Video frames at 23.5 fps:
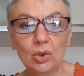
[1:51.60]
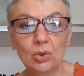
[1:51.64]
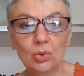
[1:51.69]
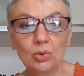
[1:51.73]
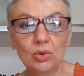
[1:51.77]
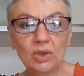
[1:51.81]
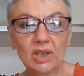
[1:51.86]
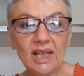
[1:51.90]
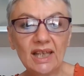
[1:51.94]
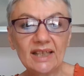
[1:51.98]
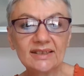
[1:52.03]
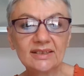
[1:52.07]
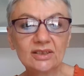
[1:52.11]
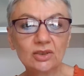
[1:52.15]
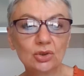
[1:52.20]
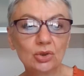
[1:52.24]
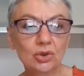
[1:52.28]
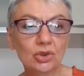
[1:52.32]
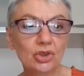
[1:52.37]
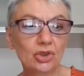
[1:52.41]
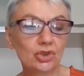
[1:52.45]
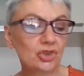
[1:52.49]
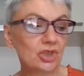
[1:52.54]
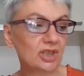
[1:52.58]
Un
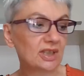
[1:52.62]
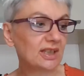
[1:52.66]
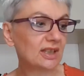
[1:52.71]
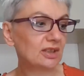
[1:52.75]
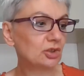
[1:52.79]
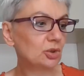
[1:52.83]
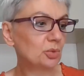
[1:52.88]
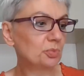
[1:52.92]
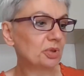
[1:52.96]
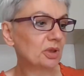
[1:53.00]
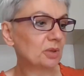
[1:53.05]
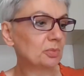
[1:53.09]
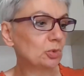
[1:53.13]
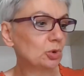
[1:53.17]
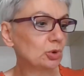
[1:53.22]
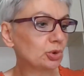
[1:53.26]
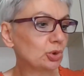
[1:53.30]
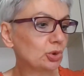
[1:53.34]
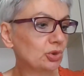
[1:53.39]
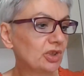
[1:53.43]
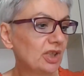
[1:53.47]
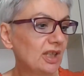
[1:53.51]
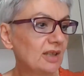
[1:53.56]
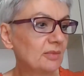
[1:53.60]
classico che ho cercato per
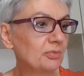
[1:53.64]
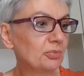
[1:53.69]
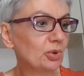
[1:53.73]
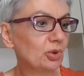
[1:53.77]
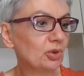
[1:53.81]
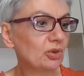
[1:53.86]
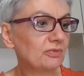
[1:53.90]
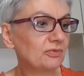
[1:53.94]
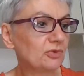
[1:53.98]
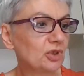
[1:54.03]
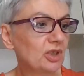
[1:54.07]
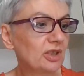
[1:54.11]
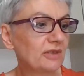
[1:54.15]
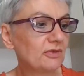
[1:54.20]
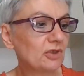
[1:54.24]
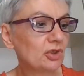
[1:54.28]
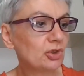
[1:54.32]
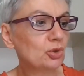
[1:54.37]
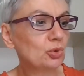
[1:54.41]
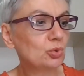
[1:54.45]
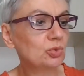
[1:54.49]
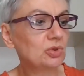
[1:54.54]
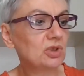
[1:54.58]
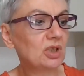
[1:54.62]
molto tempo, lo volevo
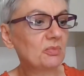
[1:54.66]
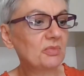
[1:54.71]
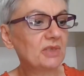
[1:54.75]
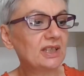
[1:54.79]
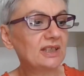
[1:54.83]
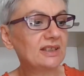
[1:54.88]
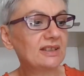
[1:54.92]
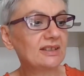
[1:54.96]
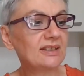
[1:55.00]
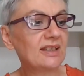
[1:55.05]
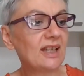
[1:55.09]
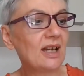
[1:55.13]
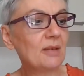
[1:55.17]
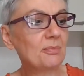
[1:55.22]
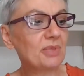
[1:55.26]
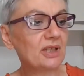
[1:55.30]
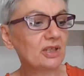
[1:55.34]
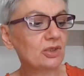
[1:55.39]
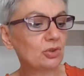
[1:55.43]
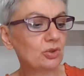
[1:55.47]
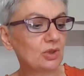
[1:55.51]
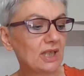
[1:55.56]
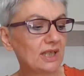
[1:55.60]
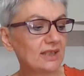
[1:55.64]
assolutamente da
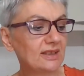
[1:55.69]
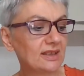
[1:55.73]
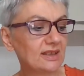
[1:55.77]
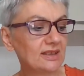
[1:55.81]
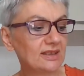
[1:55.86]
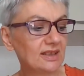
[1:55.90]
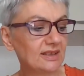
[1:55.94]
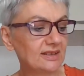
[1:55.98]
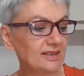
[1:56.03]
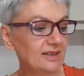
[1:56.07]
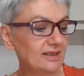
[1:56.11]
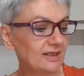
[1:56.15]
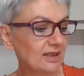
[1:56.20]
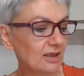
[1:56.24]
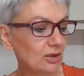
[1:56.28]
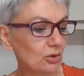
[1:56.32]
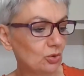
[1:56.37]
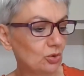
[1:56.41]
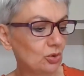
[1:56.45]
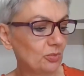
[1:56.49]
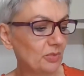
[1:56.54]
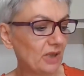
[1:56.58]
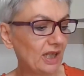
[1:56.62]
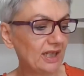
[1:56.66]
appassionata di antica
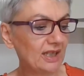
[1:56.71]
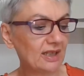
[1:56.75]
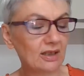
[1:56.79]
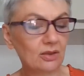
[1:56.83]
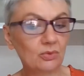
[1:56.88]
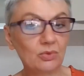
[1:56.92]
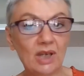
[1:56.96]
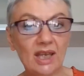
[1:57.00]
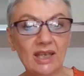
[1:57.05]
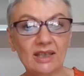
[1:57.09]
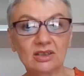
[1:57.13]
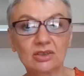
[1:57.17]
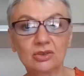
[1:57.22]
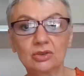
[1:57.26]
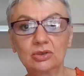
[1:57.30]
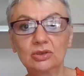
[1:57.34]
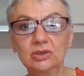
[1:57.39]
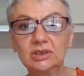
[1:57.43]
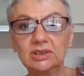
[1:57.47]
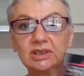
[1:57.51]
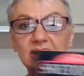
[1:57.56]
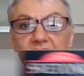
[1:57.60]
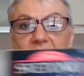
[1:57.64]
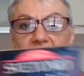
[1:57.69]
Roma, era
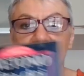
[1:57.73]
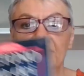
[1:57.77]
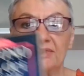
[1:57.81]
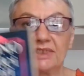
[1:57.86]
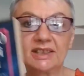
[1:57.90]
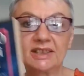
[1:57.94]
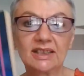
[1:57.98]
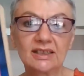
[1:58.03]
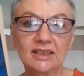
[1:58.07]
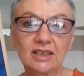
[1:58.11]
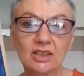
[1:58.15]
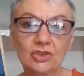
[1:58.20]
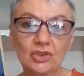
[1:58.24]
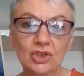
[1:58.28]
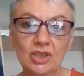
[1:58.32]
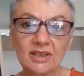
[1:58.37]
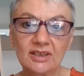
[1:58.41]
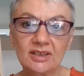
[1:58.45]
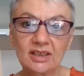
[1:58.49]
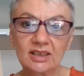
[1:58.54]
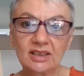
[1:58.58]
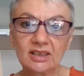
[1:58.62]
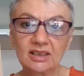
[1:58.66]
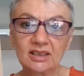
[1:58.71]
questo, La vita dei
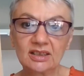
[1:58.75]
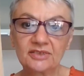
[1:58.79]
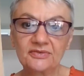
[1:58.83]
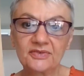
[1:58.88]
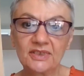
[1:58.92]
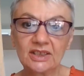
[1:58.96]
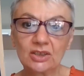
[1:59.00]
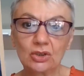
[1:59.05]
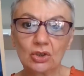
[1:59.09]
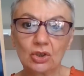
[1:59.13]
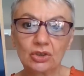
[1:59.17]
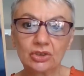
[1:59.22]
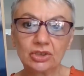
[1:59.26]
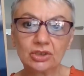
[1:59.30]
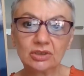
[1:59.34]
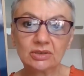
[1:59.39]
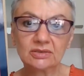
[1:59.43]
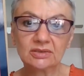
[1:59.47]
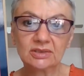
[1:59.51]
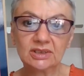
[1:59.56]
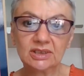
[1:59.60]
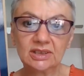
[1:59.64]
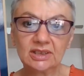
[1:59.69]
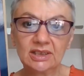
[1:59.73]
Cesari di
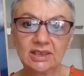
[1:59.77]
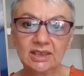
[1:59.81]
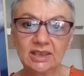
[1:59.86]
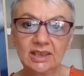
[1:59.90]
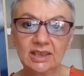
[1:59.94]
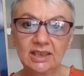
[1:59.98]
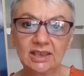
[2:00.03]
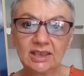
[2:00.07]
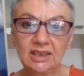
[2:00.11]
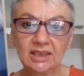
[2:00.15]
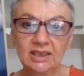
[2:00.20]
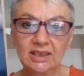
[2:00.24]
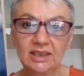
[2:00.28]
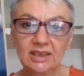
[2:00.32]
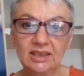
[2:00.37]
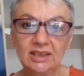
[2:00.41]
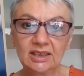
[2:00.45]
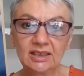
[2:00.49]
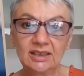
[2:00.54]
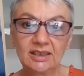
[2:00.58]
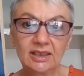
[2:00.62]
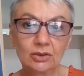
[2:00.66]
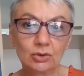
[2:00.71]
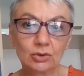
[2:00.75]
Svetonio,
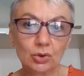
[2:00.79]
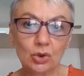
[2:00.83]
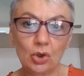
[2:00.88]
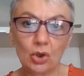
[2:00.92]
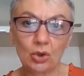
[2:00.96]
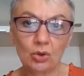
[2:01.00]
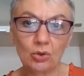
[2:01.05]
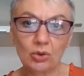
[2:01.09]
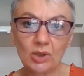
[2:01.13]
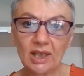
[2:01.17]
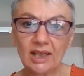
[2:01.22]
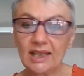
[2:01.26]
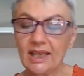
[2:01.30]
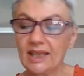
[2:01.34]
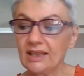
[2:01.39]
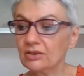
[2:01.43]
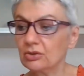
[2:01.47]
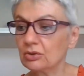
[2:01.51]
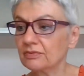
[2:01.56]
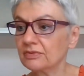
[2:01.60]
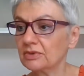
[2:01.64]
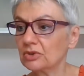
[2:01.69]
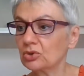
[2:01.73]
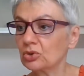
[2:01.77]
che non ho ancora
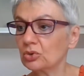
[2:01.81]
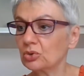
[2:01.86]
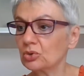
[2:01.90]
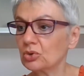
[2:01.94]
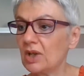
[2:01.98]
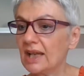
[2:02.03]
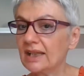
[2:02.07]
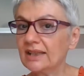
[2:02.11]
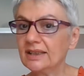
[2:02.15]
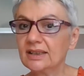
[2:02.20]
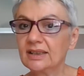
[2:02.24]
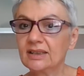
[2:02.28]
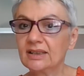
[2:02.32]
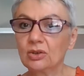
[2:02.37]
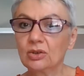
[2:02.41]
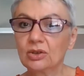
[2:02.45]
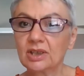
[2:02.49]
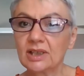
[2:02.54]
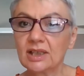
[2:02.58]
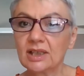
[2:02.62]
letto, sono anni che l'ho